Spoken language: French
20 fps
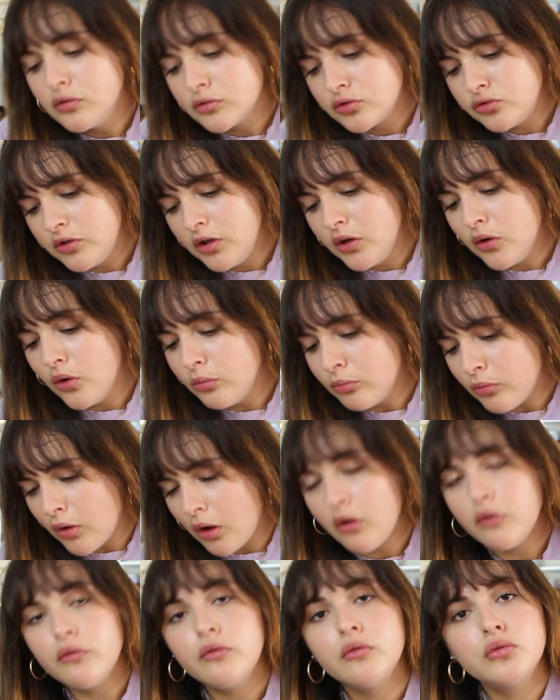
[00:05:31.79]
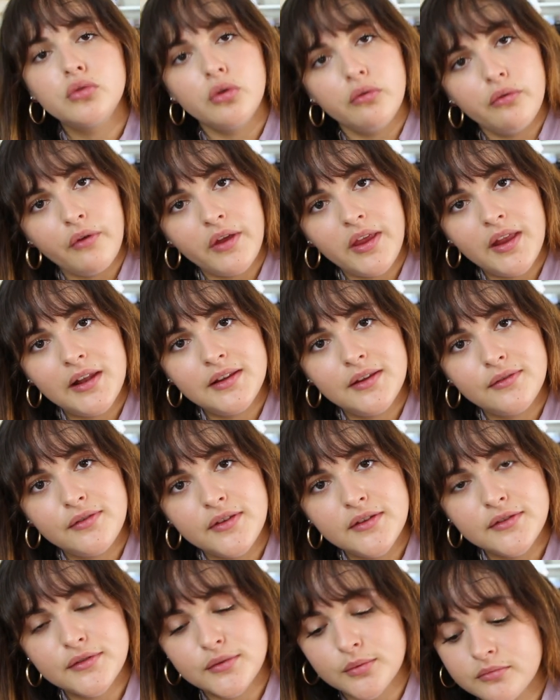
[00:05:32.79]
Donc je voulais au moins que vous voyez les
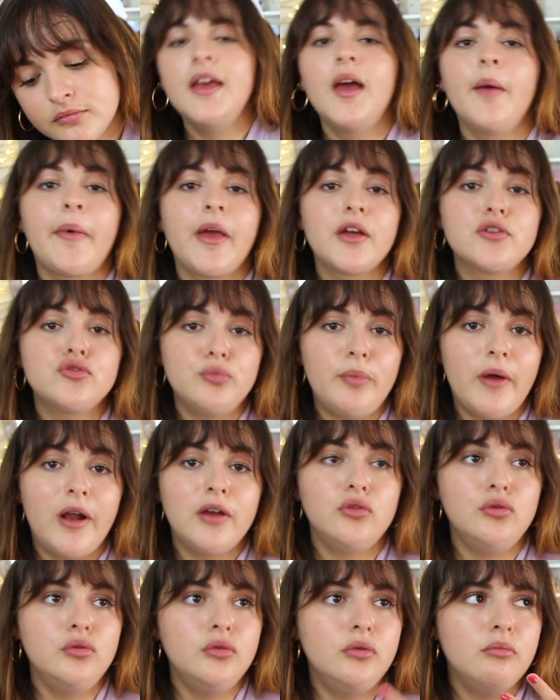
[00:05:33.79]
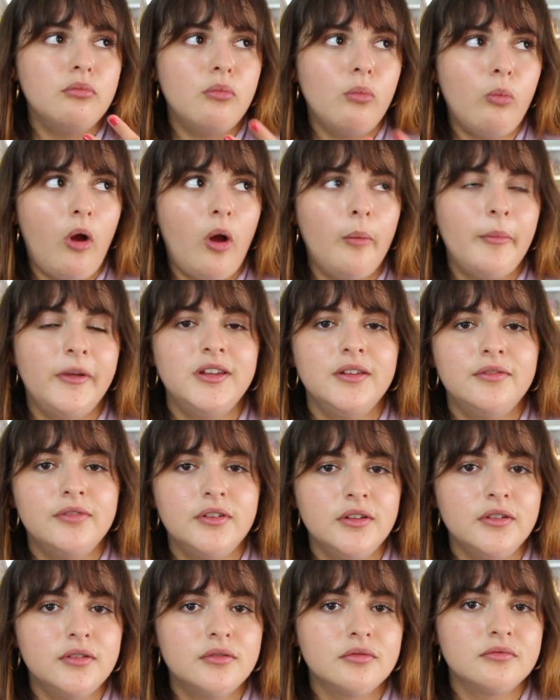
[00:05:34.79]
définitions et après que je vous parle de moi, ma
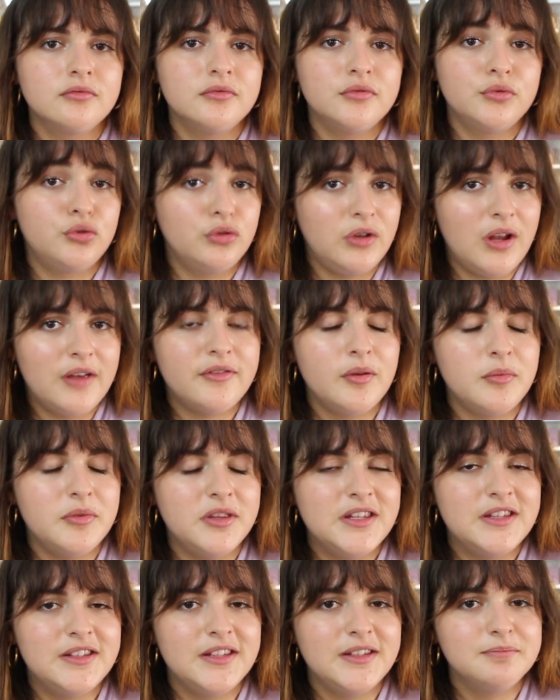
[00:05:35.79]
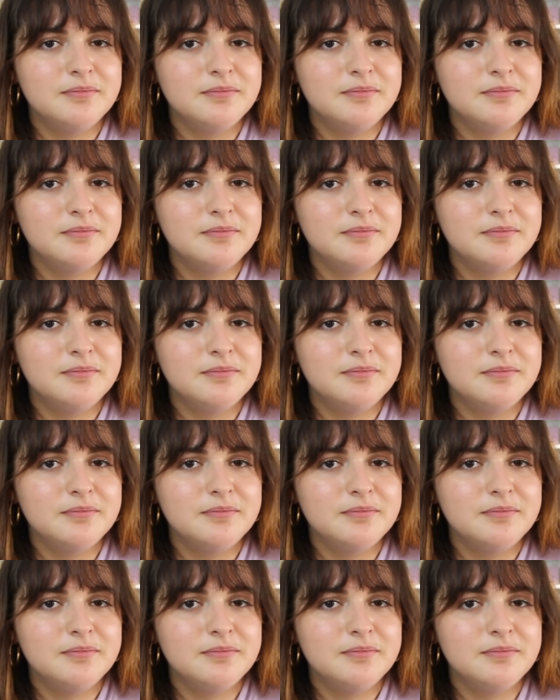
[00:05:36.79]
définition de la féminité.